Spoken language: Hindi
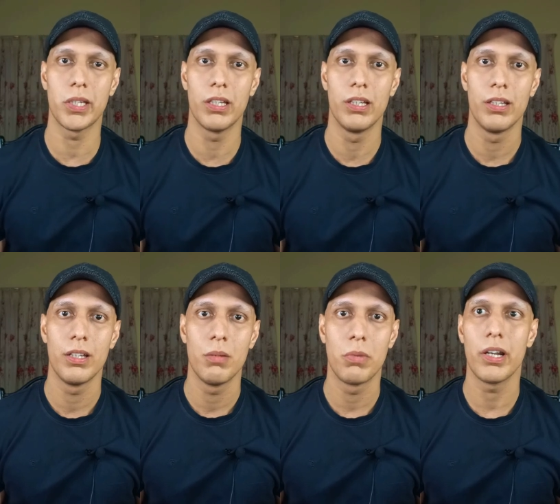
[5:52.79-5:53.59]
में
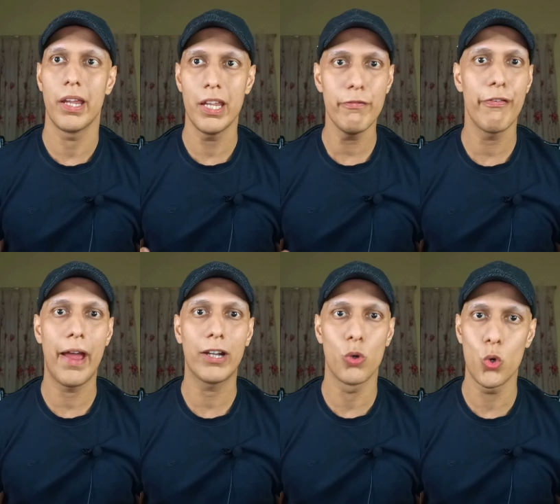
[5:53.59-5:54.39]
बट इन
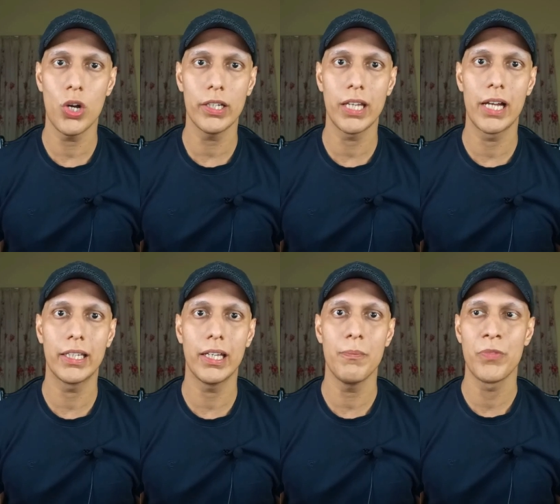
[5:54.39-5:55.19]
फैक्ट होगा क्या
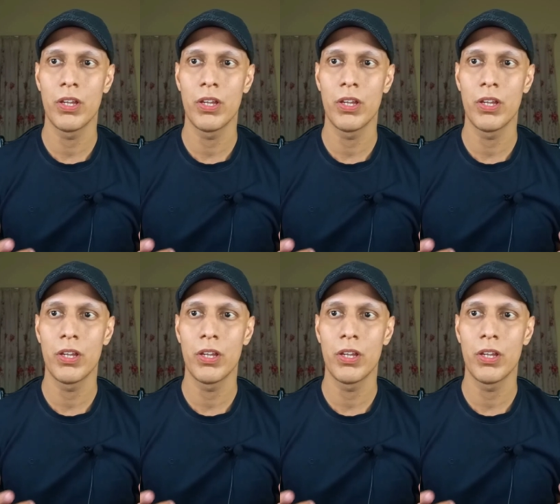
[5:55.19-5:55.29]
कि